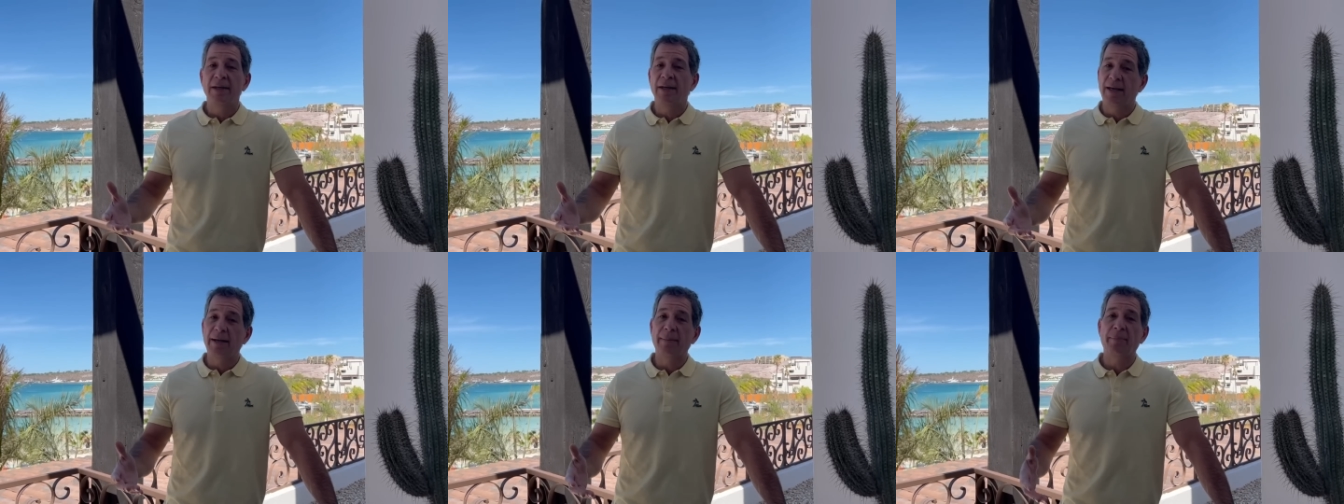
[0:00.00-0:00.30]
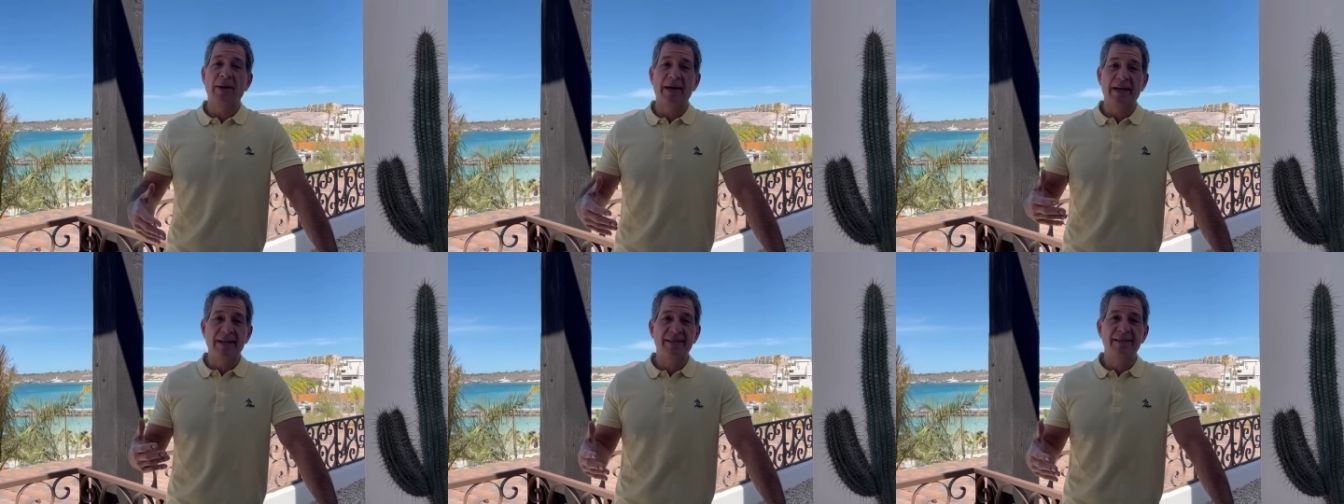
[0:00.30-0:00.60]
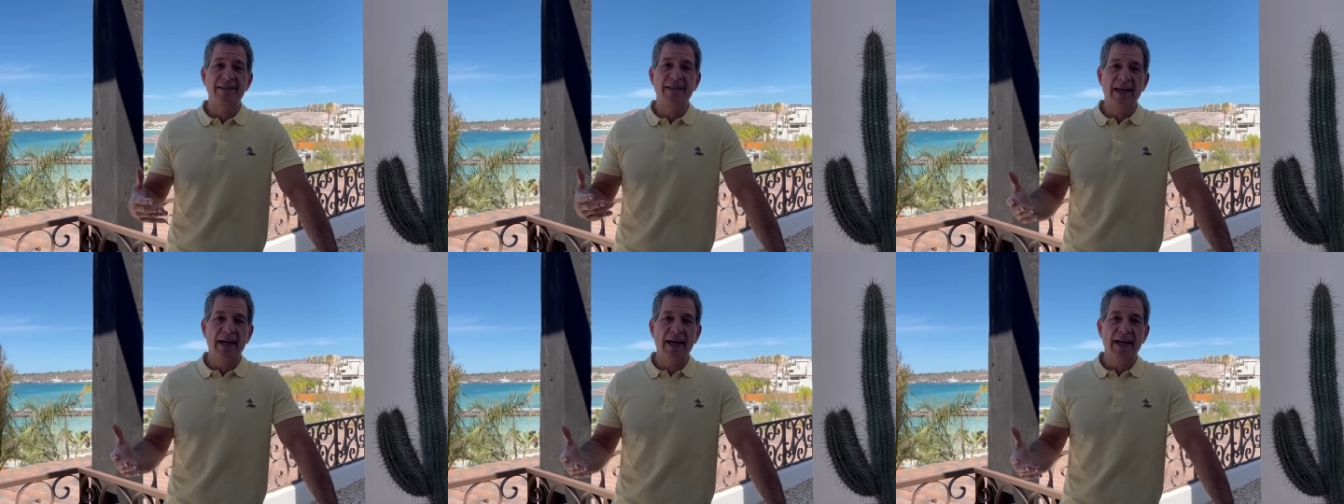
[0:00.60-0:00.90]
que
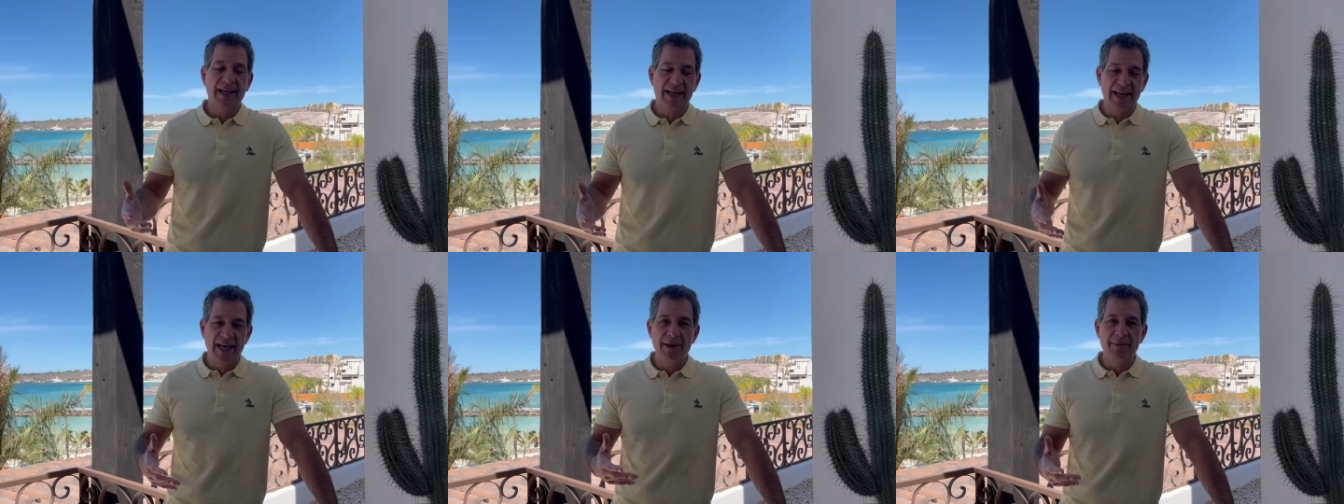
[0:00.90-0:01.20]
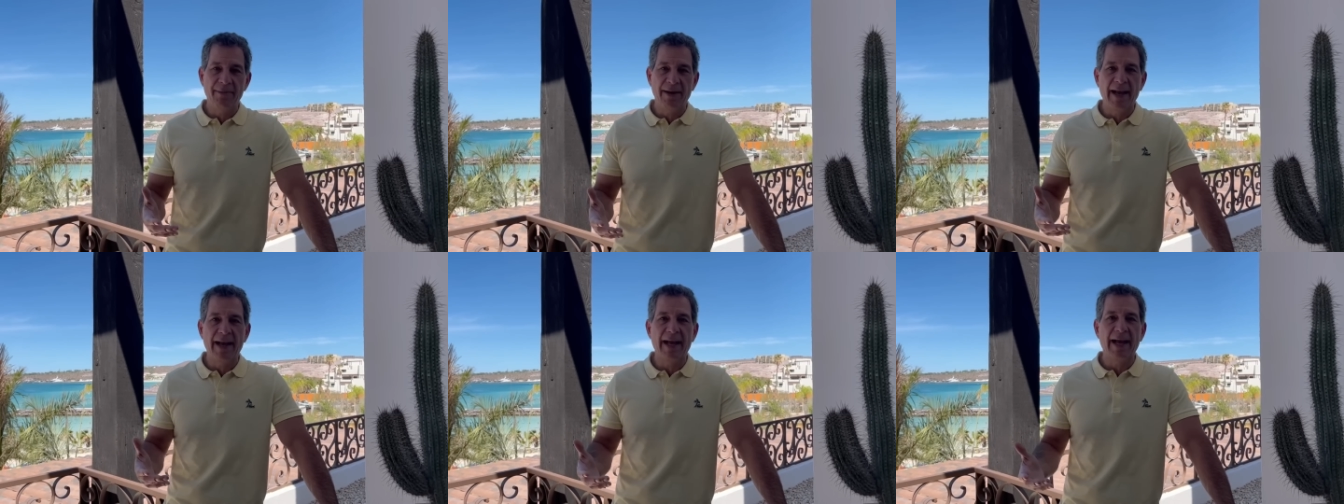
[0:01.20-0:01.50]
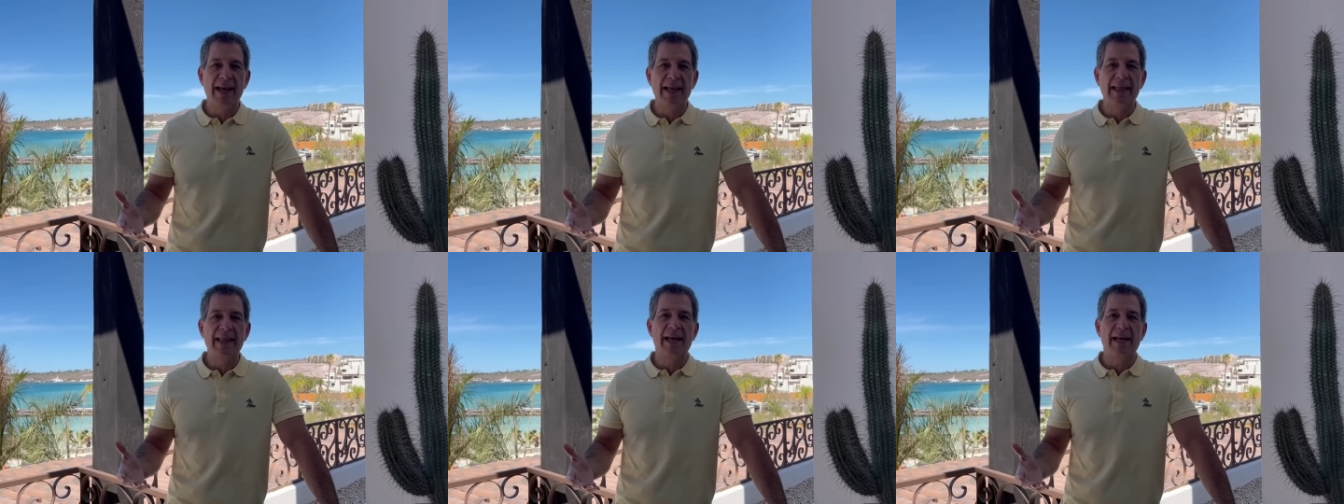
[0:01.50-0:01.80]
parecía que iba en
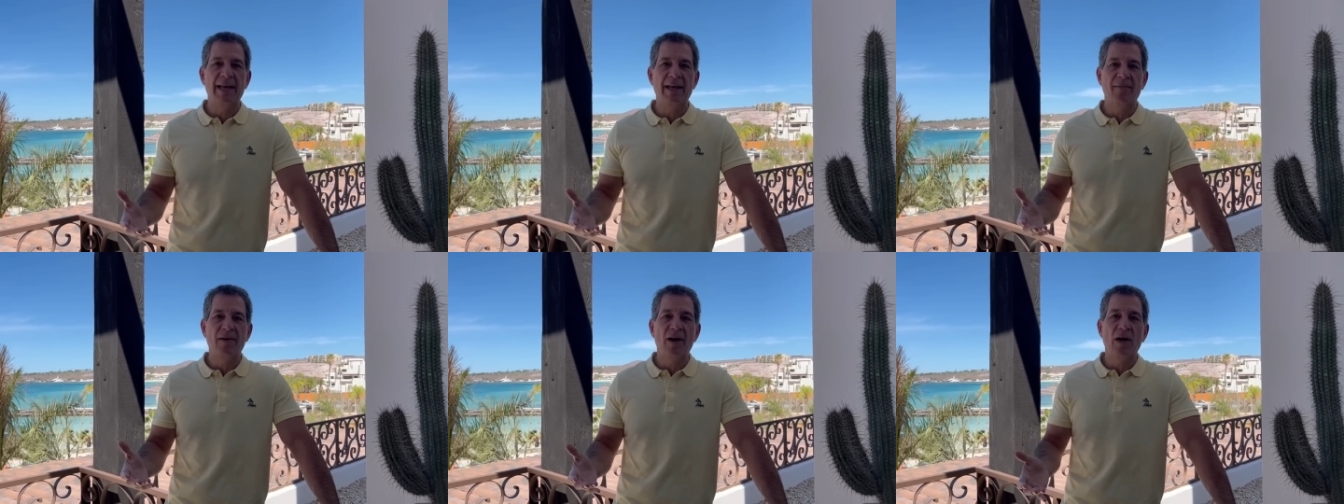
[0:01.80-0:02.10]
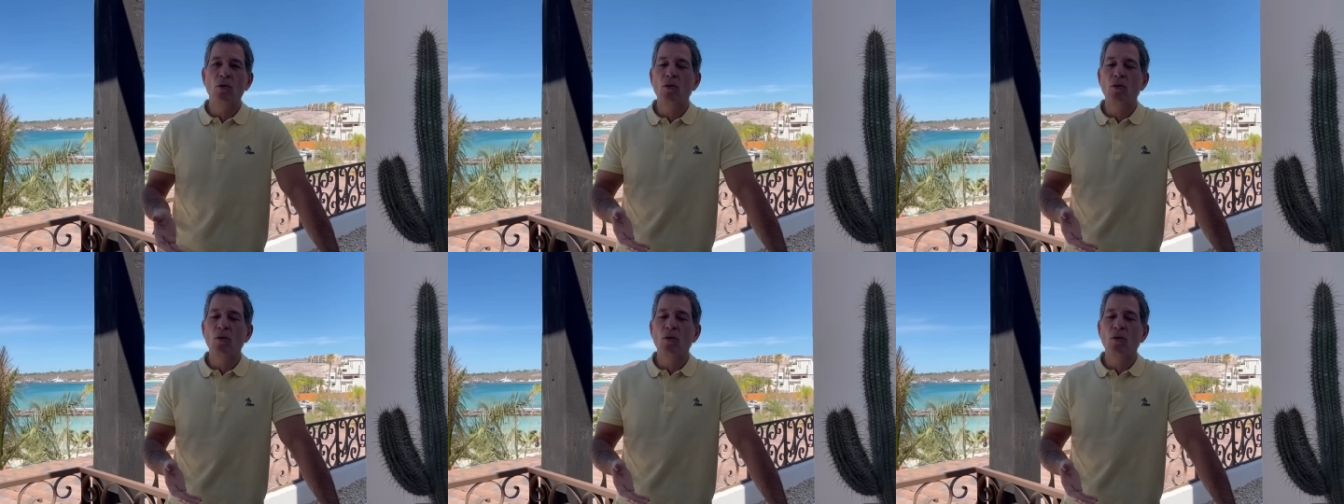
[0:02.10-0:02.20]
caída libre.